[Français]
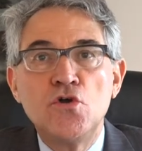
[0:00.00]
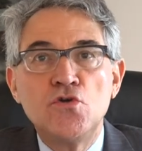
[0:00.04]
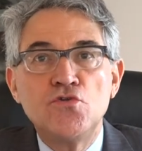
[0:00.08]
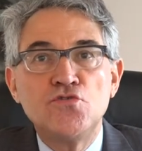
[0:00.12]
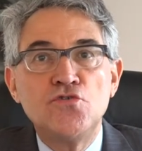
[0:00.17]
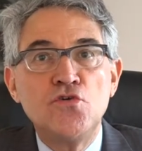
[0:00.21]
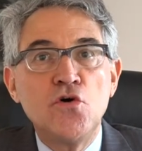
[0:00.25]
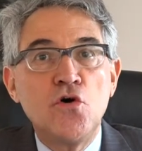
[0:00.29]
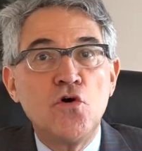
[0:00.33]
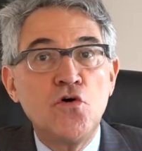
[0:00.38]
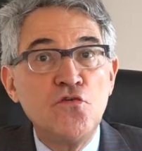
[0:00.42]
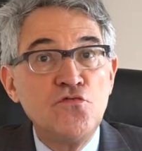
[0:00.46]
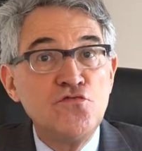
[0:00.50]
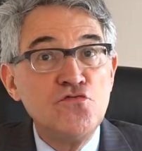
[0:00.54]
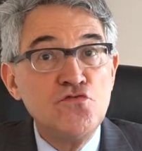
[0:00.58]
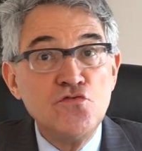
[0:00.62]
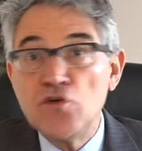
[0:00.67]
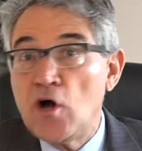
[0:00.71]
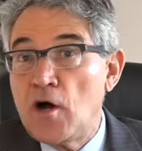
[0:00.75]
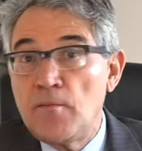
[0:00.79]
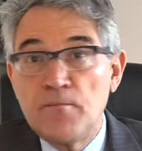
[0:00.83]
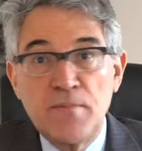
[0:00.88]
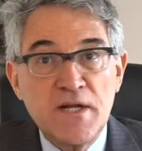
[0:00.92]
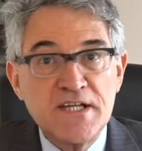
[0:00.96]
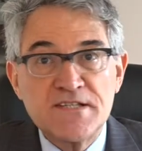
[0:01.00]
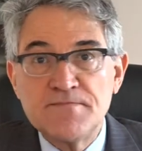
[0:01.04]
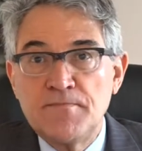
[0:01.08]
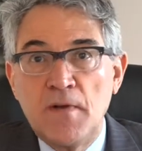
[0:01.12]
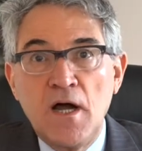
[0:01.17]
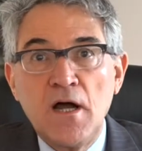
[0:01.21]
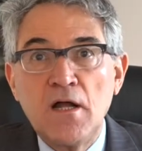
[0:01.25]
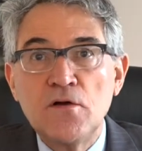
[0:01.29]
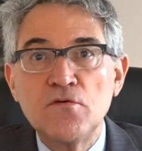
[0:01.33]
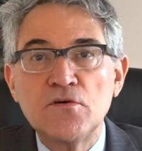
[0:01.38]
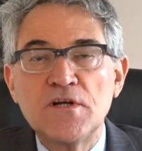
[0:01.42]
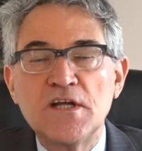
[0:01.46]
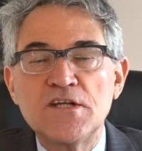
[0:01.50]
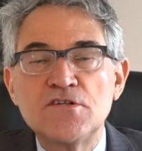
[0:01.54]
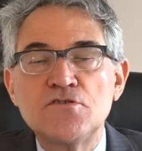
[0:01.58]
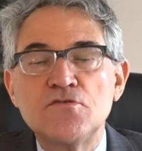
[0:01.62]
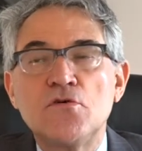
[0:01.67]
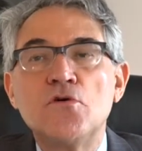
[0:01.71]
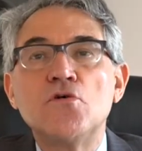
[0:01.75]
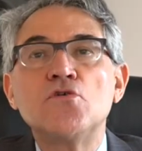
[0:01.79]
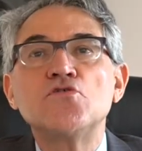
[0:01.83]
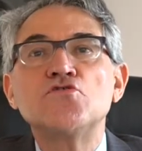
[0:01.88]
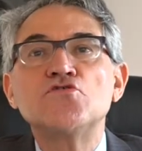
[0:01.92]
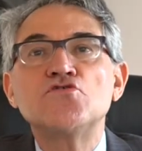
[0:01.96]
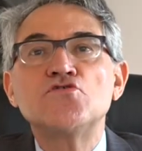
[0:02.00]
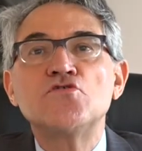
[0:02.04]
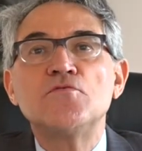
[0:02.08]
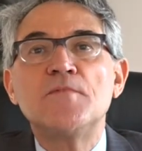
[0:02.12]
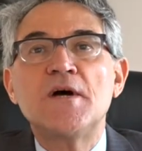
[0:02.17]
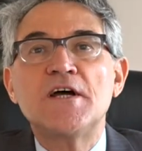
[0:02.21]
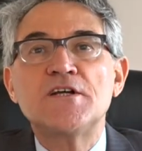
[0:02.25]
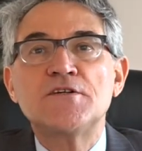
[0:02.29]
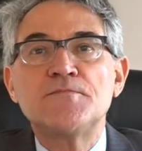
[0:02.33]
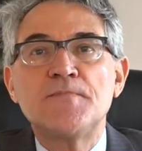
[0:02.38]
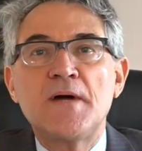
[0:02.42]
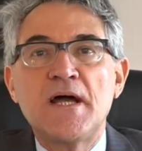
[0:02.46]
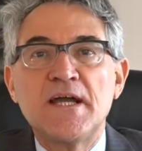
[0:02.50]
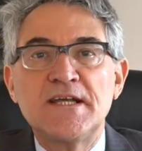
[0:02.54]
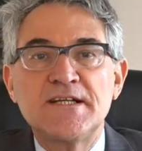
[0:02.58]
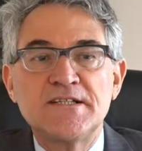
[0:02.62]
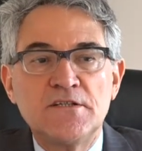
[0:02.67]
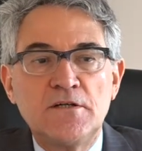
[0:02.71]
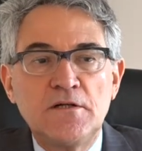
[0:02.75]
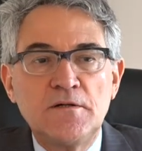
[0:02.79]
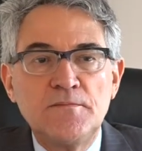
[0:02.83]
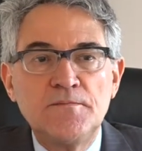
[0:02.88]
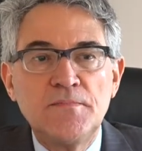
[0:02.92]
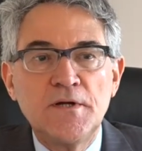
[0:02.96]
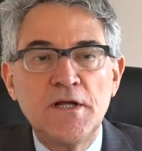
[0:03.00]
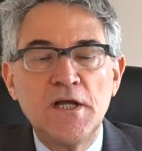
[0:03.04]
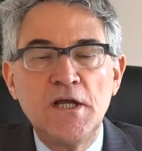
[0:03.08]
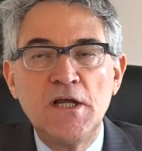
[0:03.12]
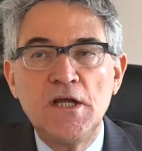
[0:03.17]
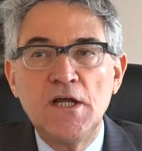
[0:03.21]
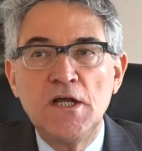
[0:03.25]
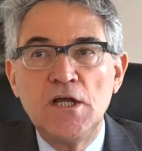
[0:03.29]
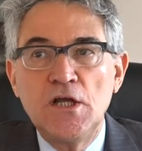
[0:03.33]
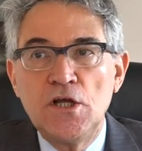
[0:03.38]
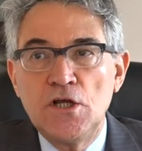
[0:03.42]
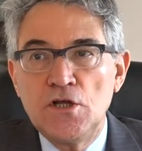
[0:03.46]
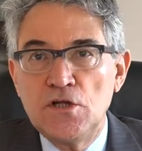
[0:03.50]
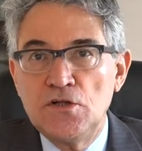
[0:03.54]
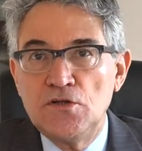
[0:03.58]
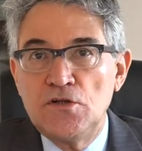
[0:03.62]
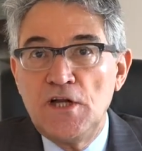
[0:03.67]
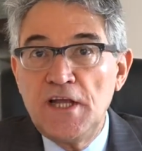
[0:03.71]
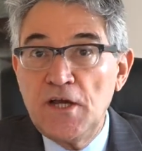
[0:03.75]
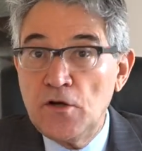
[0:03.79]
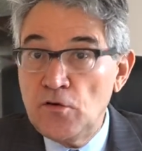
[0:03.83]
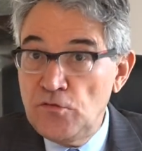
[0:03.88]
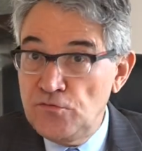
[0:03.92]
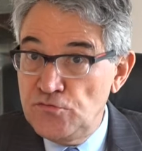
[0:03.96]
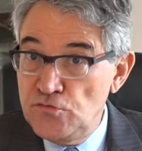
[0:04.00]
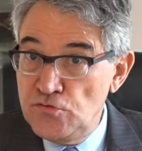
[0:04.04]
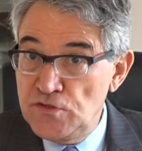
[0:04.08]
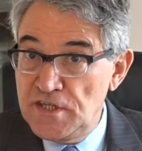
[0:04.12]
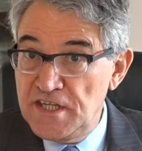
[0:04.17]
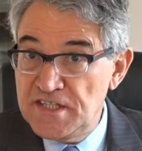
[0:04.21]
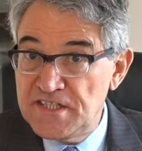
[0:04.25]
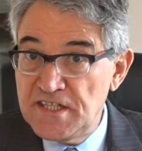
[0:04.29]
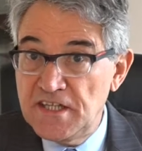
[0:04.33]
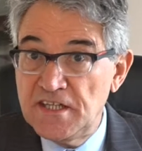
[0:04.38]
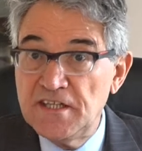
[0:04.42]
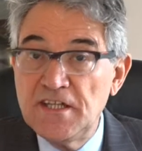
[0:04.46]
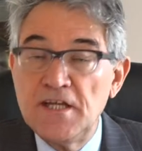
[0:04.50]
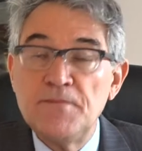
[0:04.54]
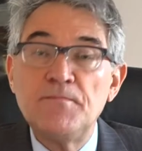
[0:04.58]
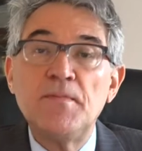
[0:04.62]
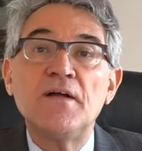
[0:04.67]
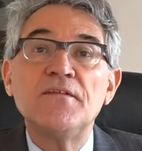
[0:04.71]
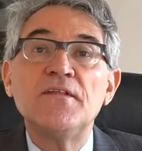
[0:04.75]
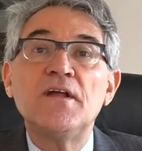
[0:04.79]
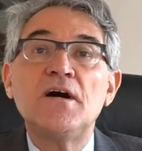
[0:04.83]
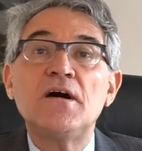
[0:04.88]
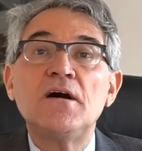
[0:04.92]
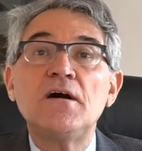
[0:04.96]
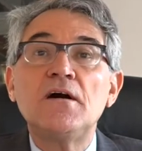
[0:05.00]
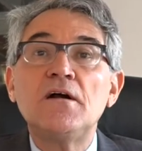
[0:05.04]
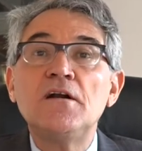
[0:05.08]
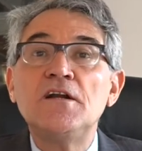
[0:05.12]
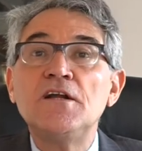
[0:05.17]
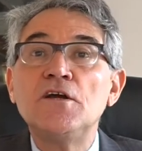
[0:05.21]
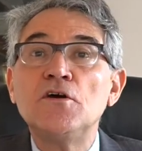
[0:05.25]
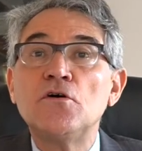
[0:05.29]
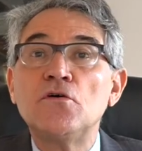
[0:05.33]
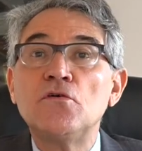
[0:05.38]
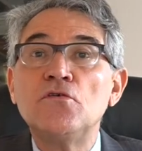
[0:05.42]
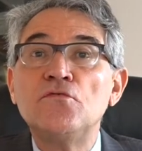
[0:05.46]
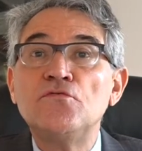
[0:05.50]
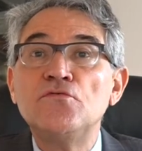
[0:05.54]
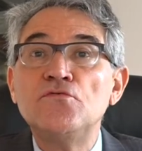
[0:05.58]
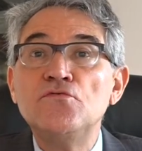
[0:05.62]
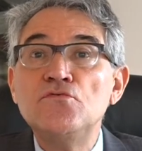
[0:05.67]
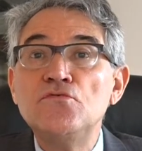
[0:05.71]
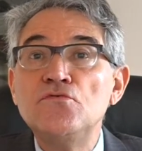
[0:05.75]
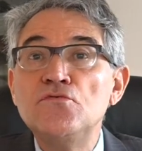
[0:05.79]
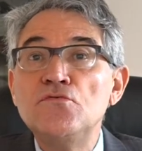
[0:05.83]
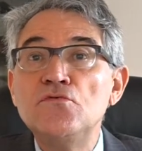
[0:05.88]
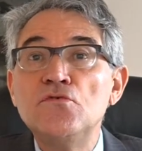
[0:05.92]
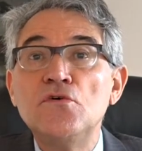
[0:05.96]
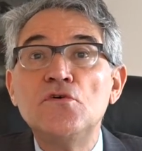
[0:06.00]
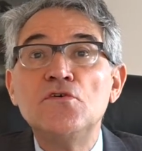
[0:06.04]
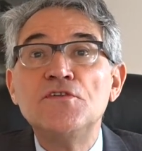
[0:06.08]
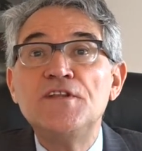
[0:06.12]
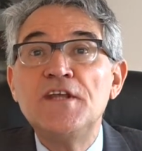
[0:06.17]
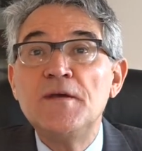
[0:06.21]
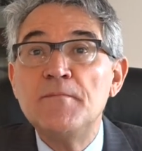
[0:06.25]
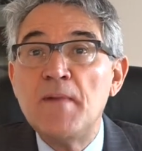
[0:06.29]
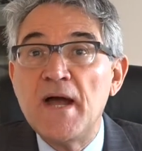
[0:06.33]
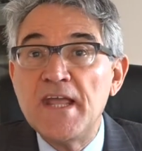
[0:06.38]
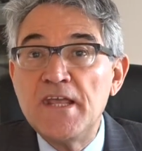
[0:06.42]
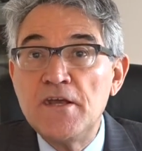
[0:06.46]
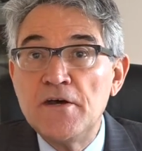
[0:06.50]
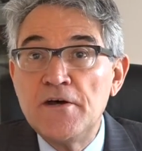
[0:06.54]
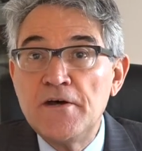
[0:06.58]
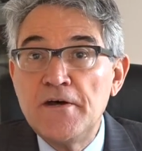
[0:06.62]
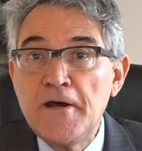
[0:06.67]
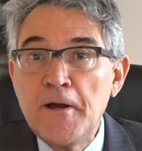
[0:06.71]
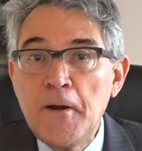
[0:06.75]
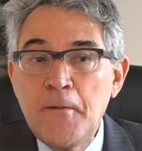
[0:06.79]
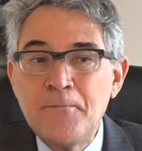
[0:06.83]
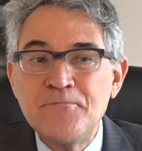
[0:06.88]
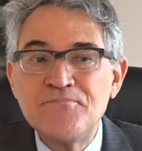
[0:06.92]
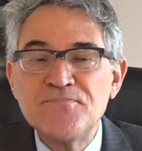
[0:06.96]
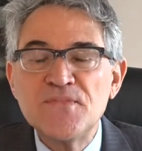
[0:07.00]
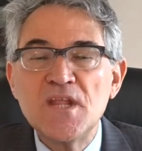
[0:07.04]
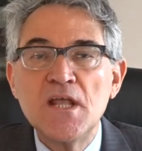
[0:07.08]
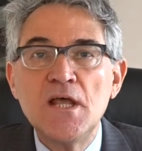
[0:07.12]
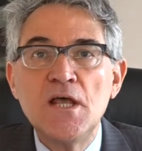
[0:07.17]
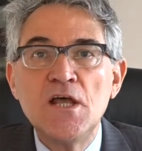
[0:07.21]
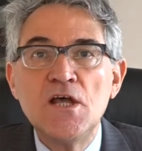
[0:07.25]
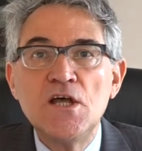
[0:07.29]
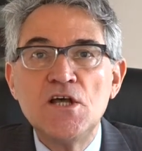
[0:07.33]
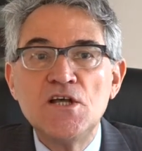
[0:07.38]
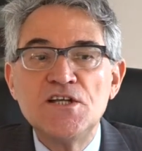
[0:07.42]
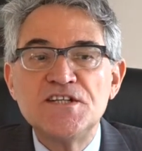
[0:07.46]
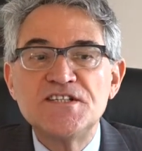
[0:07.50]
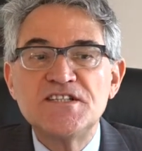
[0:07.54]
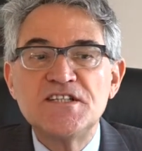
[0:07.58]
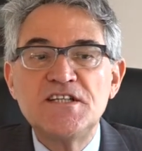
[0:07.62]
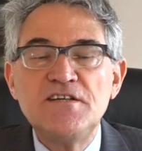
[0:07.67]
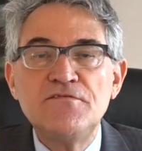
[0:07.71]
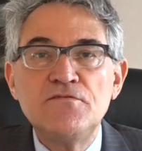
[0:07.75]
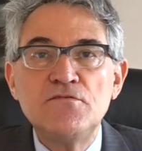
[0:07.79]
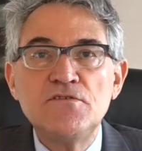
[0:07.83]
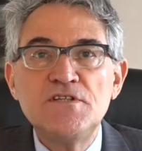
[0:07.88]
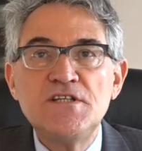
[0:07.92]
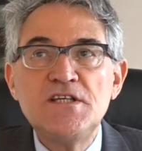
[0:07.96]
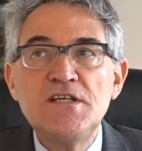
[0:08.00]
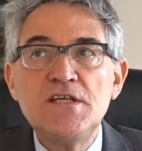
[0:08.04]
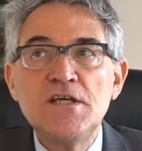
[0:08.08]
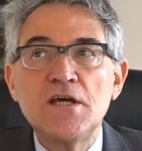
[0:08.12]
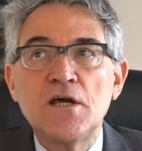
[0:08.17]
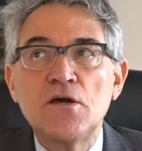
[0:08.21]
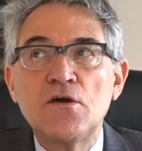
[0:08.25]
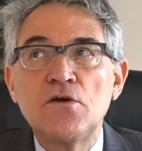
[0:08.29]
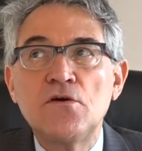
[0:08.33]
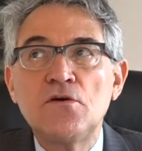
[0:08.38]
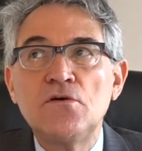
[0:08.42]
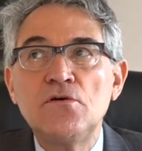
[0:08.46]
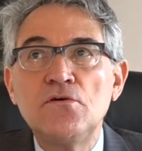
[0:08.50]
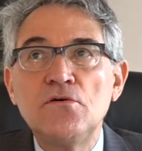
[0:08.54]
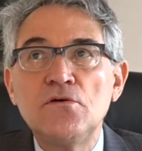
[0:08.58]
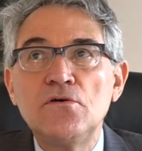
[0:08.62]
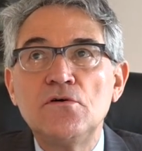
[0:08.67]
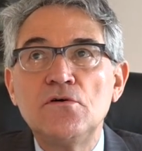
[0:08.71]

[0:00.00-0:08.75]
de revenus de remplacement, location au chômage par exemple, les revenus des indépendants, les revenus euh, des bailleurs, ce qui veut dire que